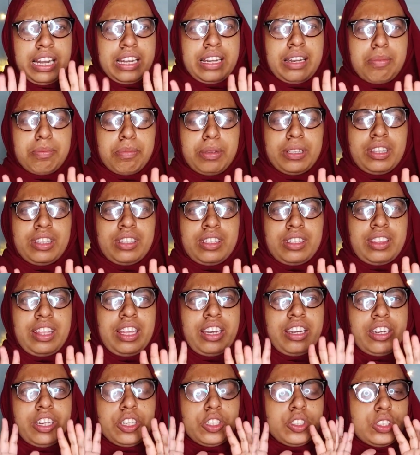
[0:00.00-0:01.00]
নাম্বার
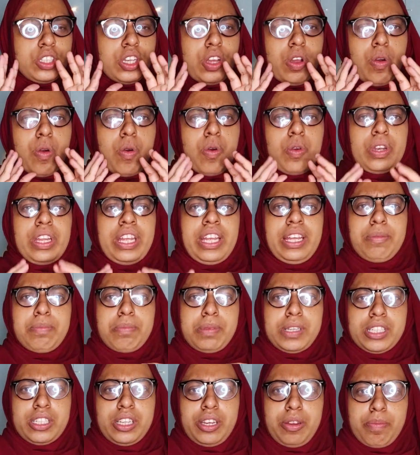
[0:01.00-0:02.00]
তিনটা হচ্ছে অনেক
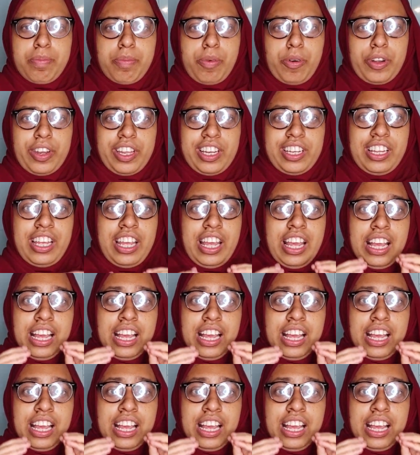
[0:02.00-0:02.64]
বেশি ইম্পর্টেন্ট